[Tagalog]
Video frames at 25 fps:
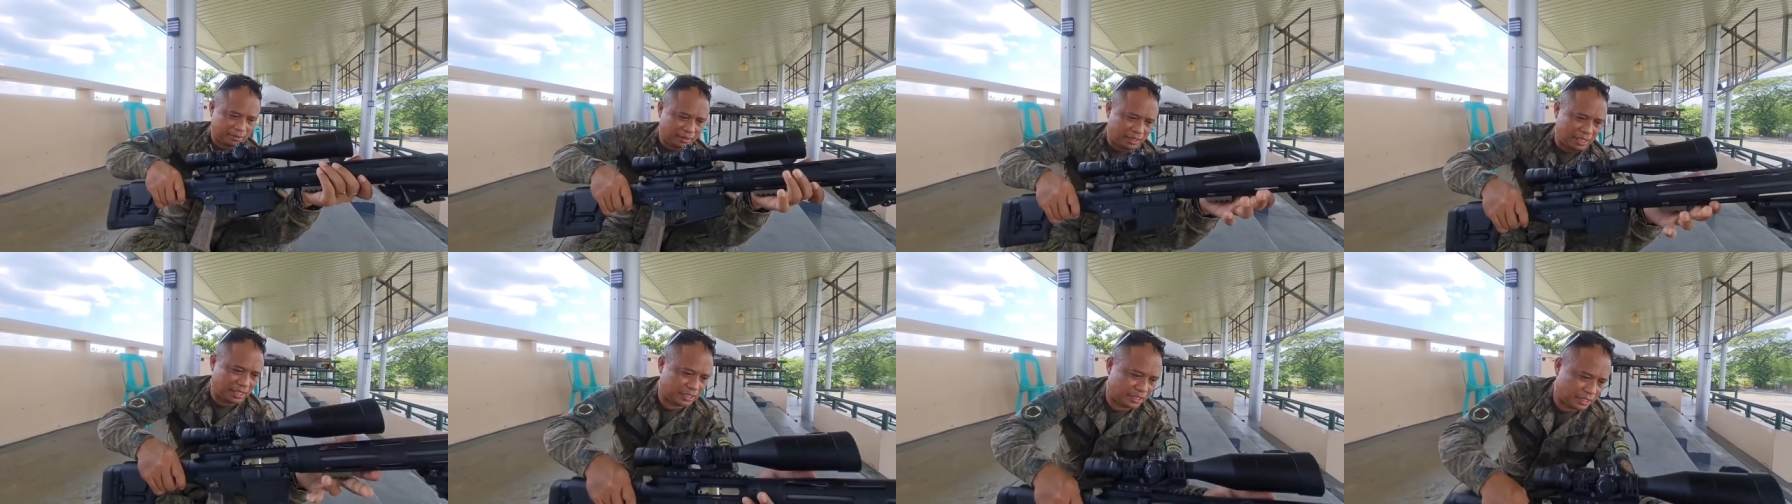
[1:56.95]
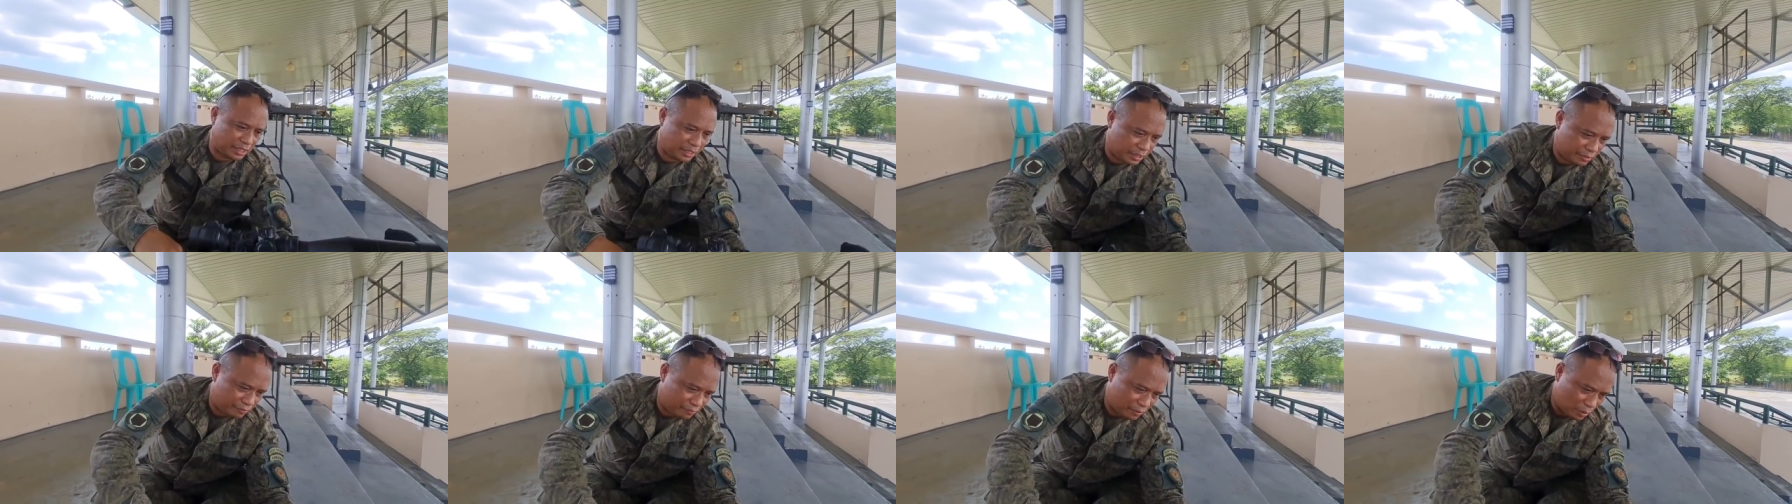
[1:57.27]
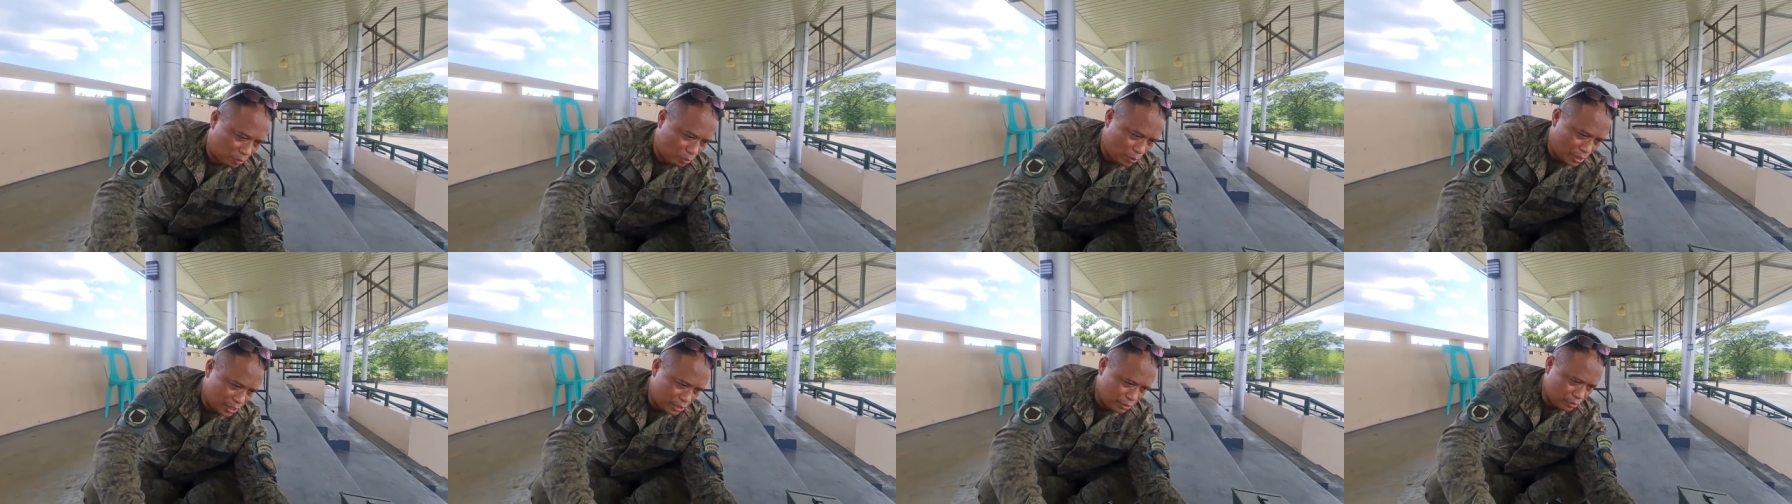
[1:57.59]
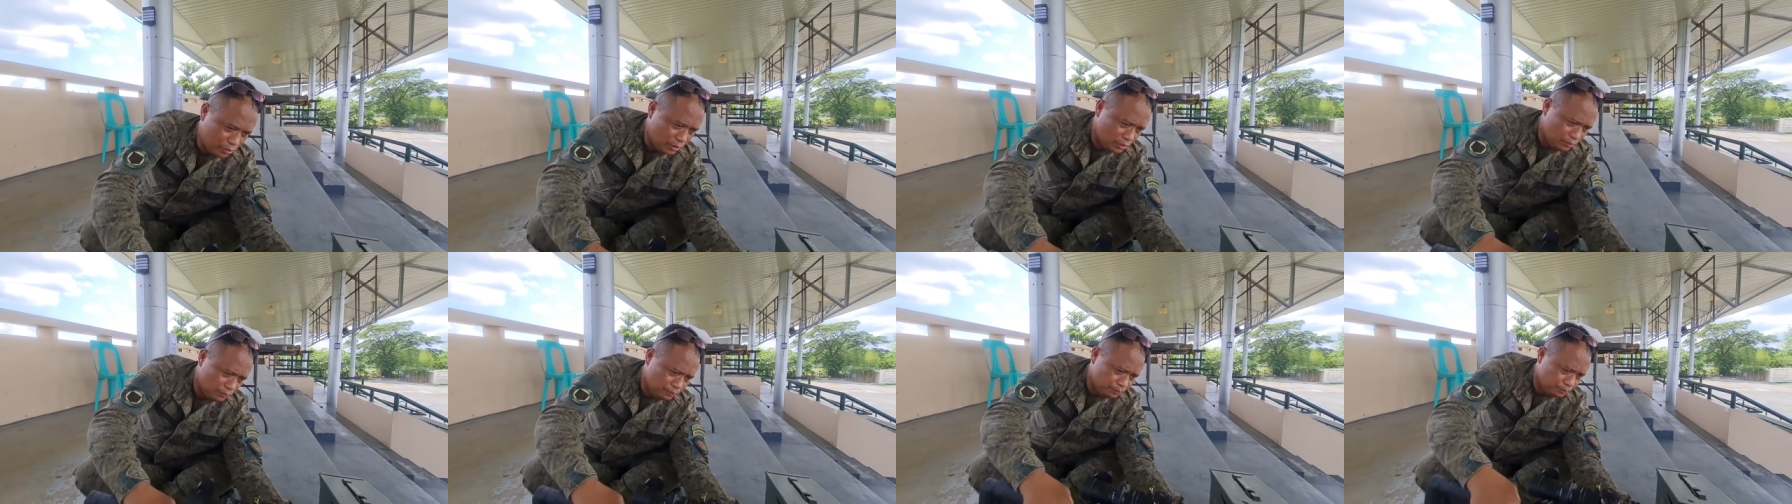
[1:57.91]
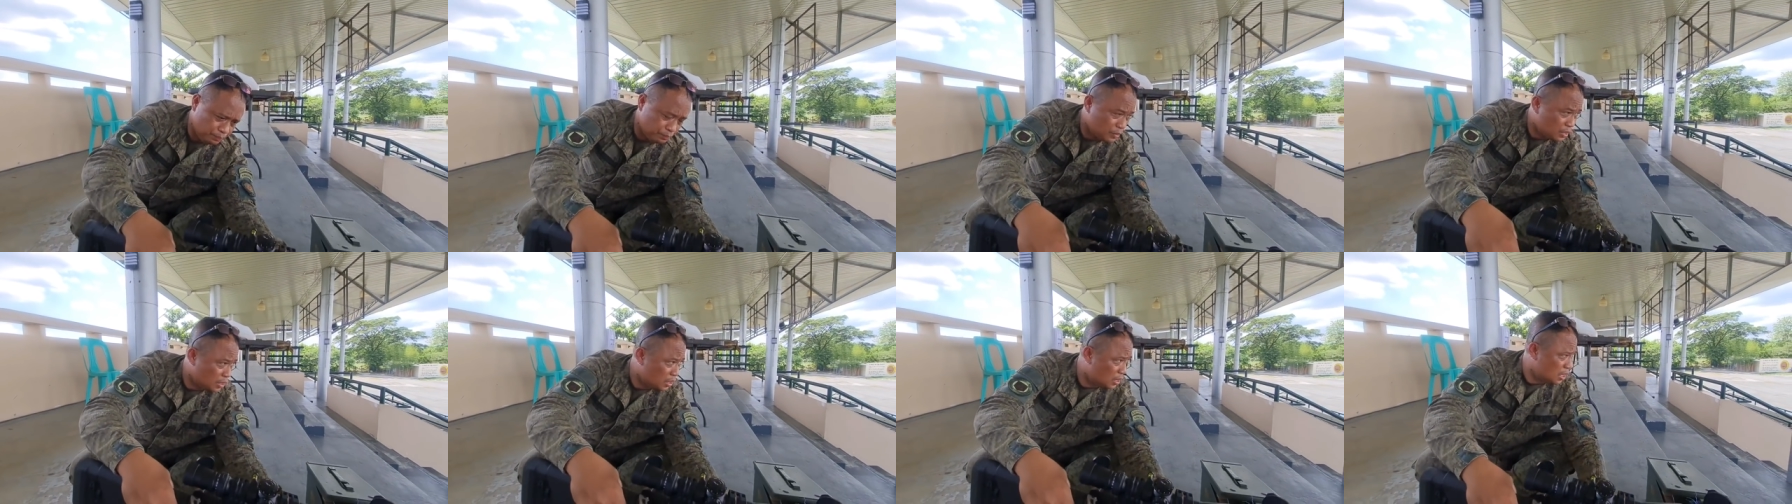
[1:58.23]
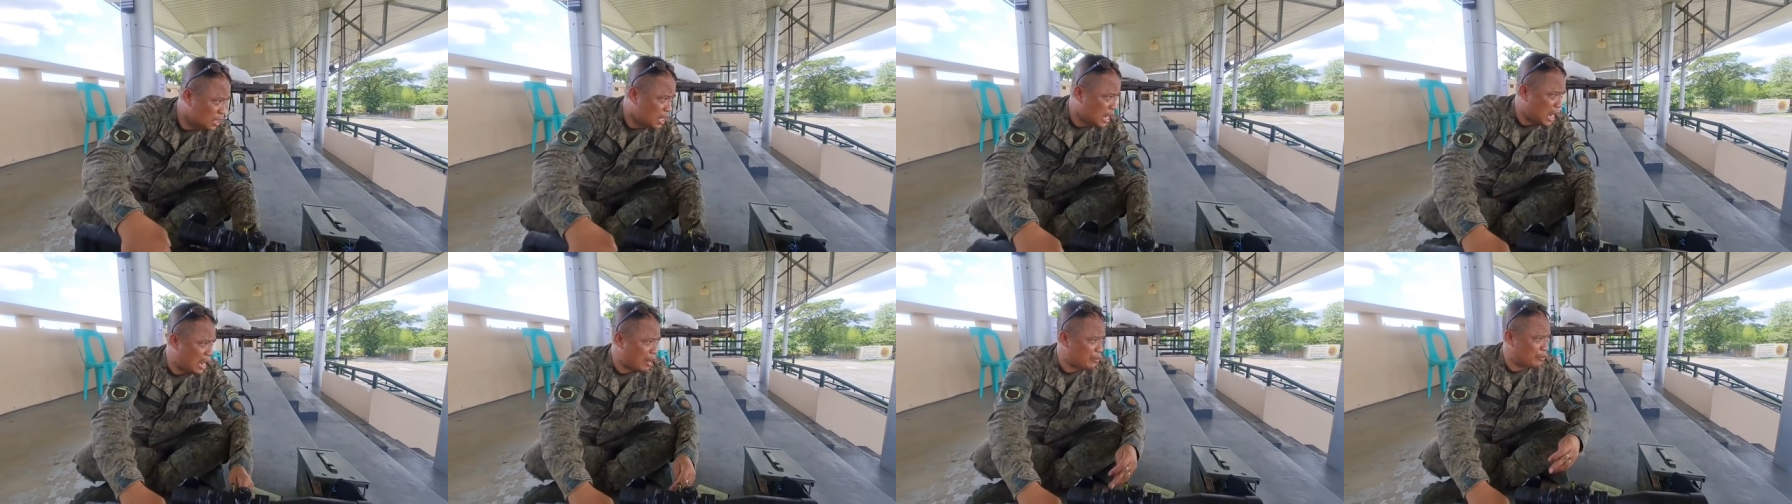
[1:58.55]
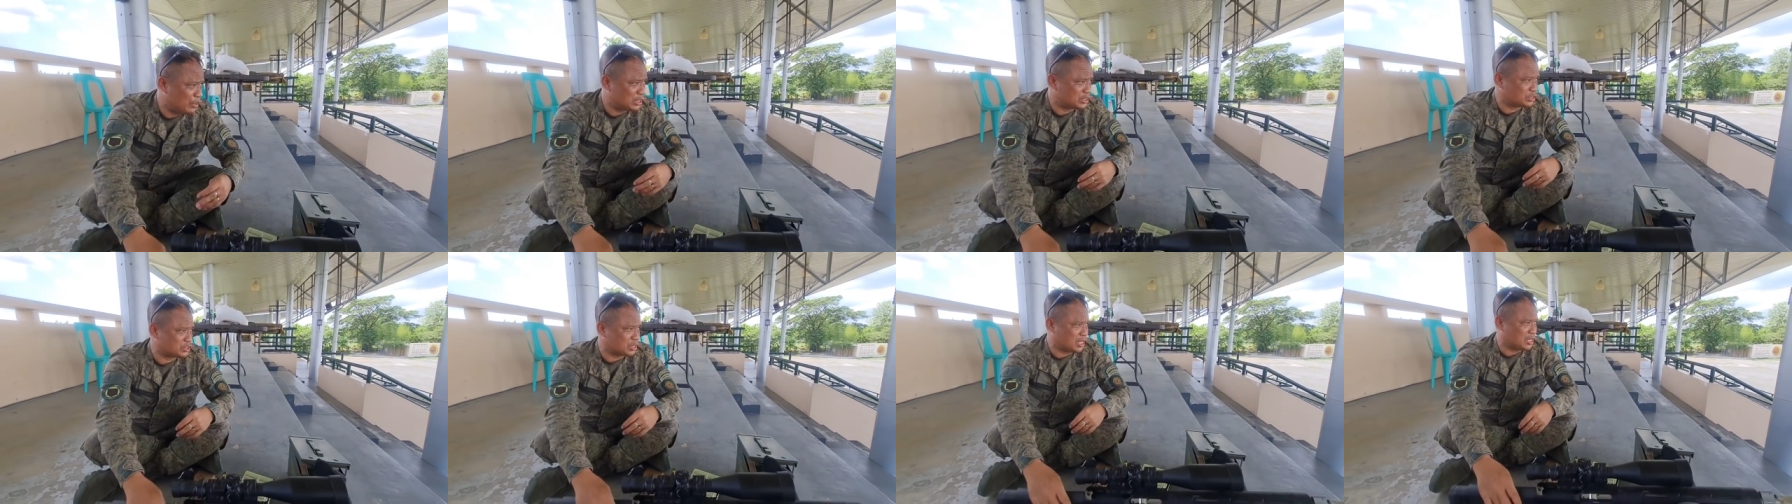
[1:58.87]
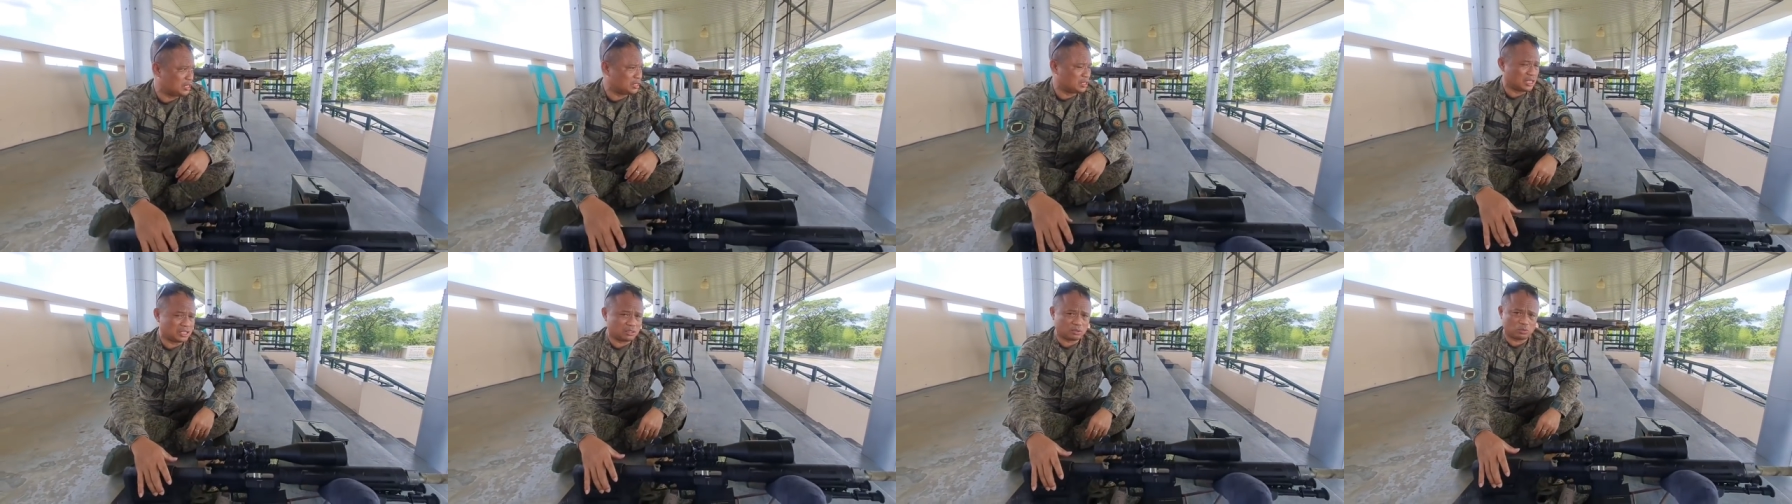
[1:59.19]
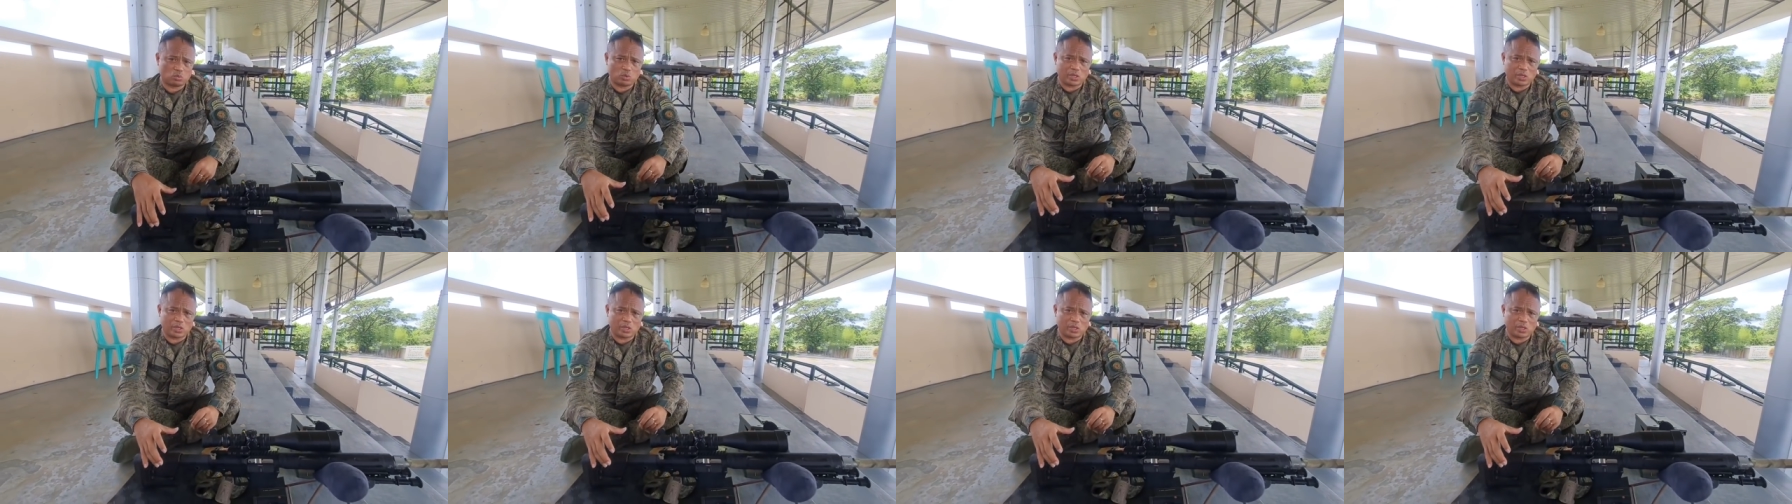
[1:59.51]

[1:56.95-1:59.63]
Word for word: test and evaluation. I ah, will start at